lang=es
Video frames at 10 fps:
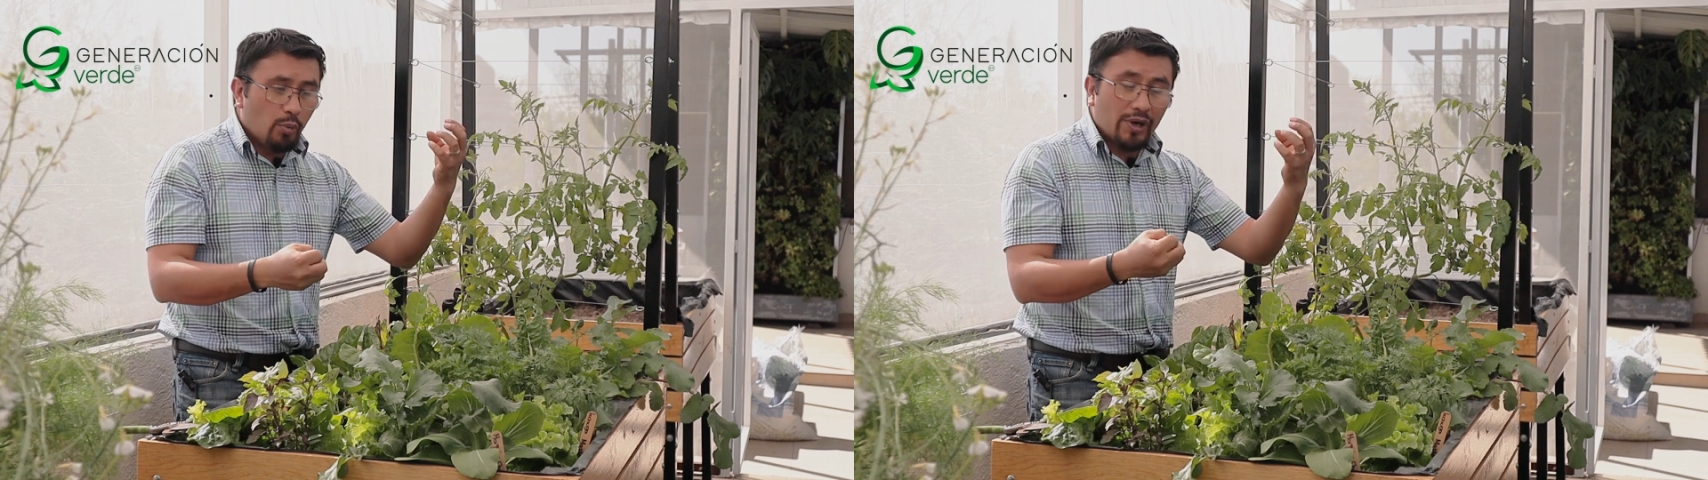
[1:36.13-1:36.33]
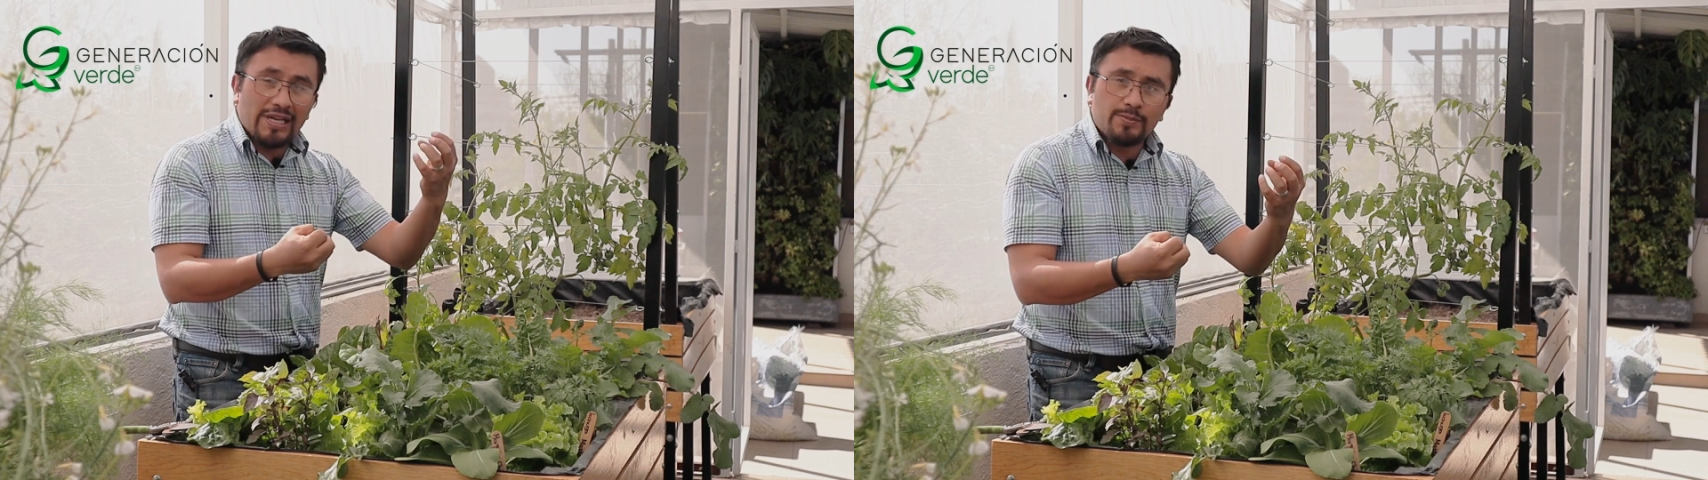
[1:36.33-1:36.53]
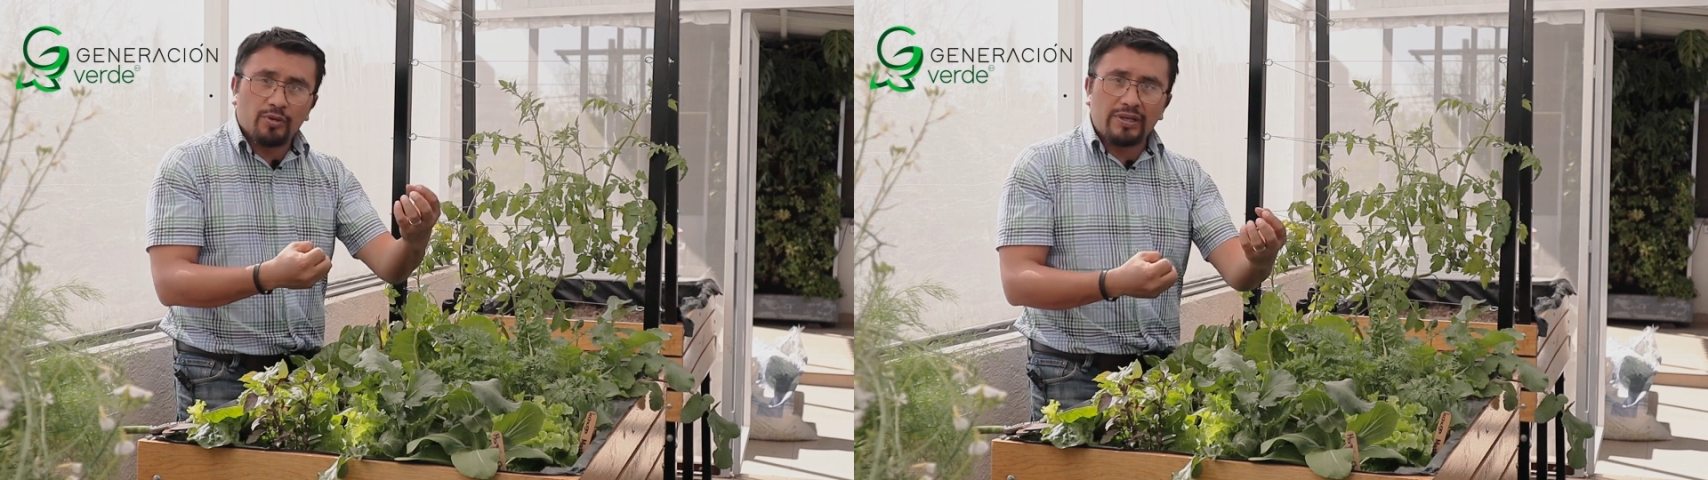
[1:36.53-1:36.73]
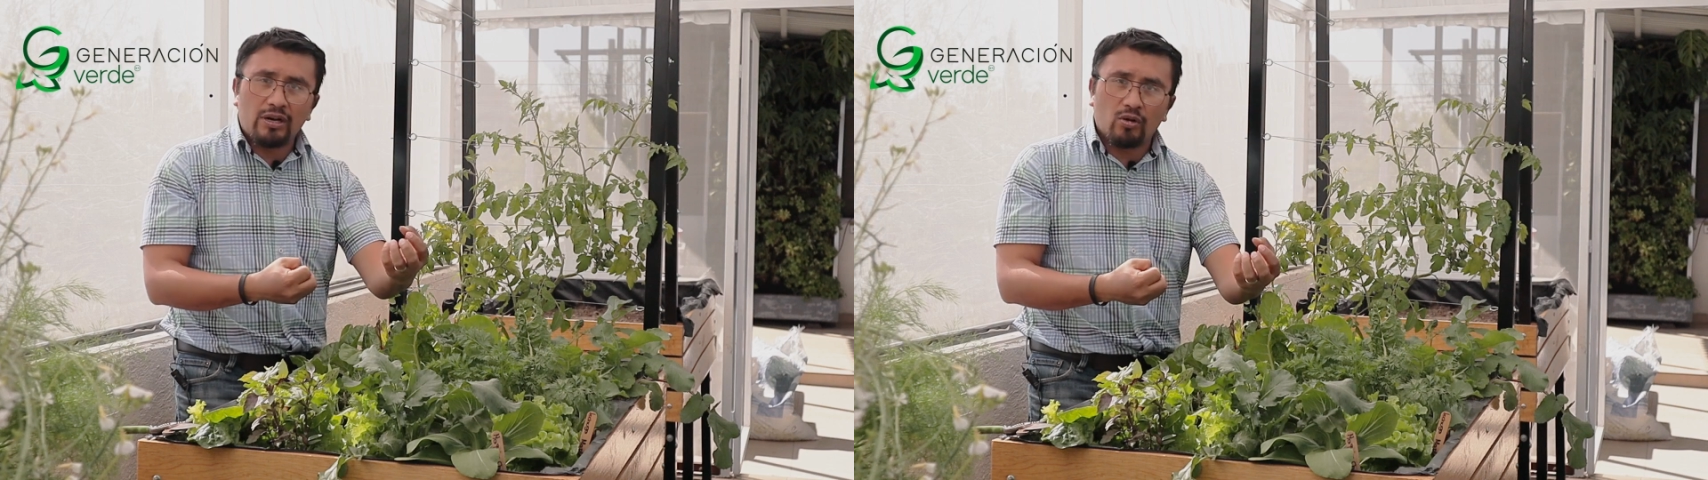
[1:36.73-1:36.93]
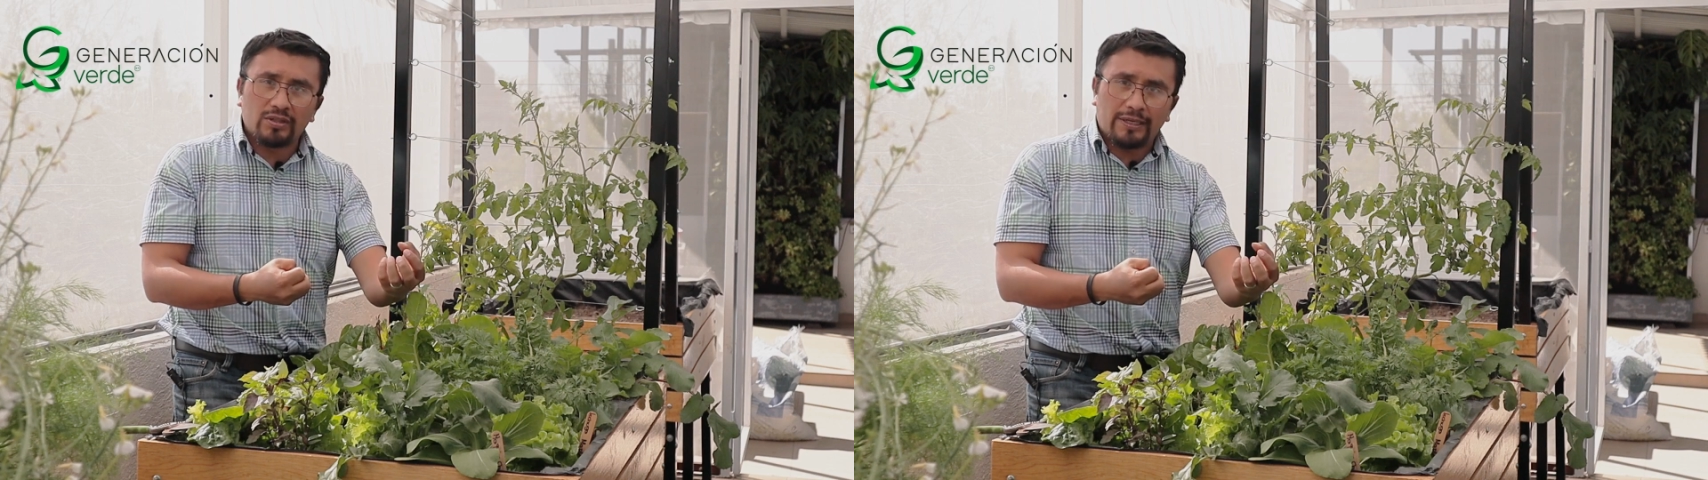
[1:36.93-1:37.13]
puedes
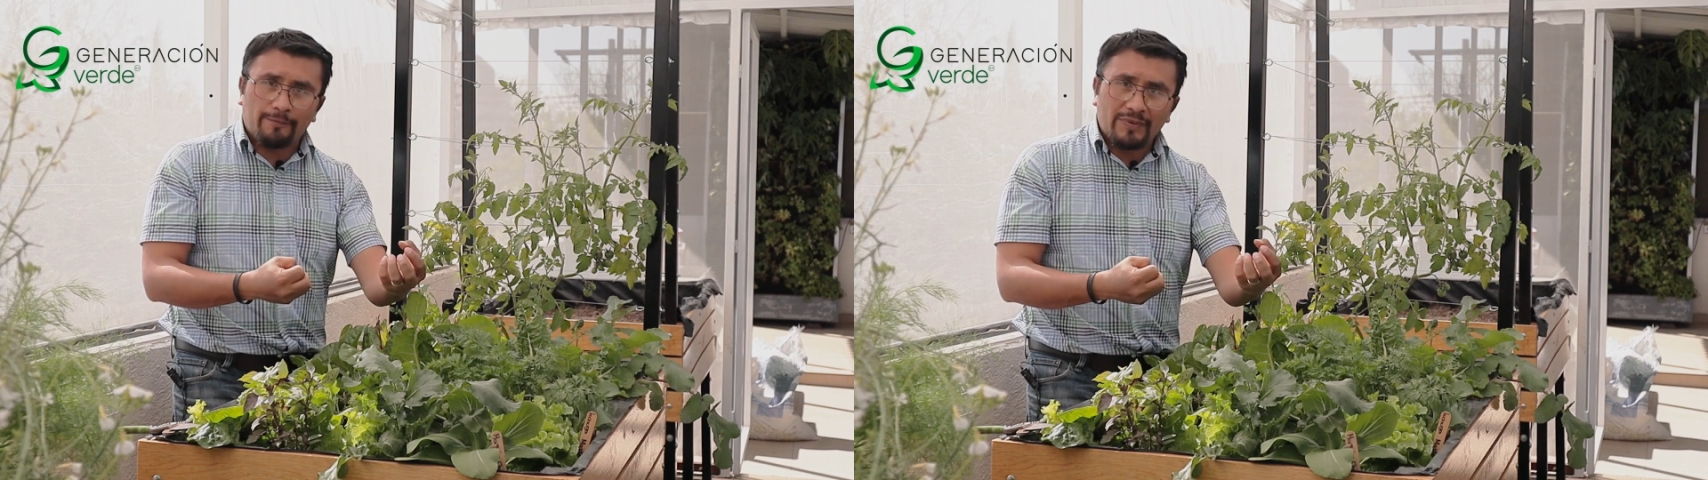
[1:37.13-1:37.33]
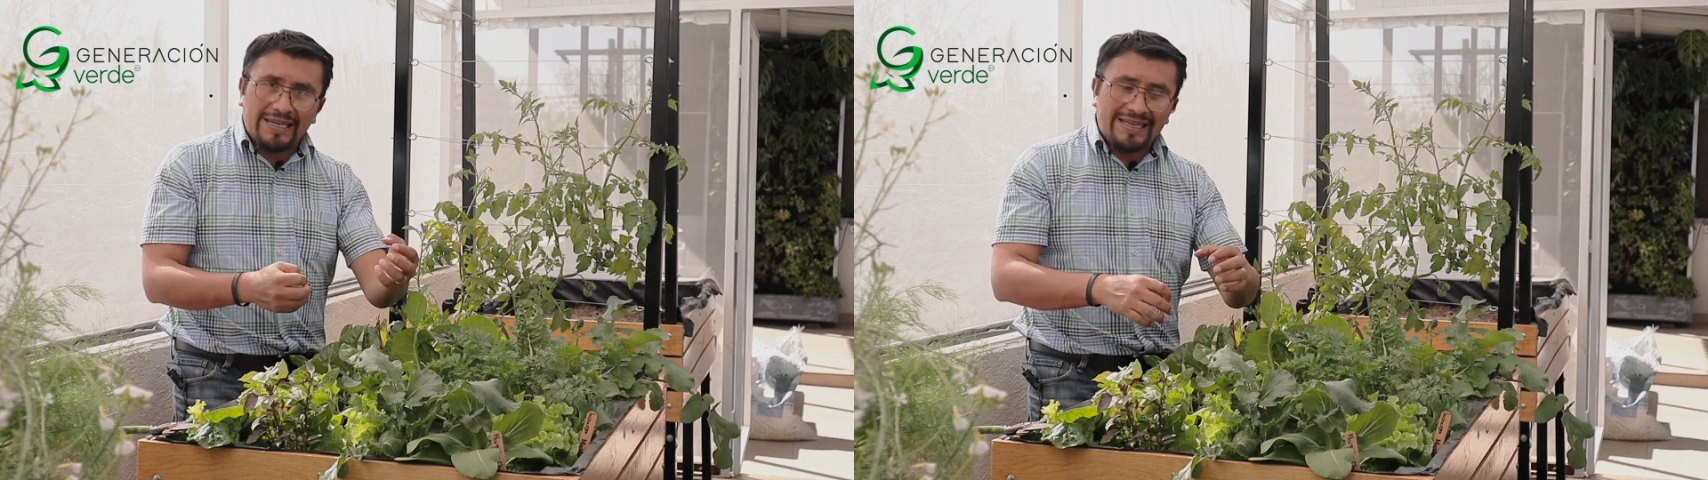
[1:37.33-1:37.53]
poner otra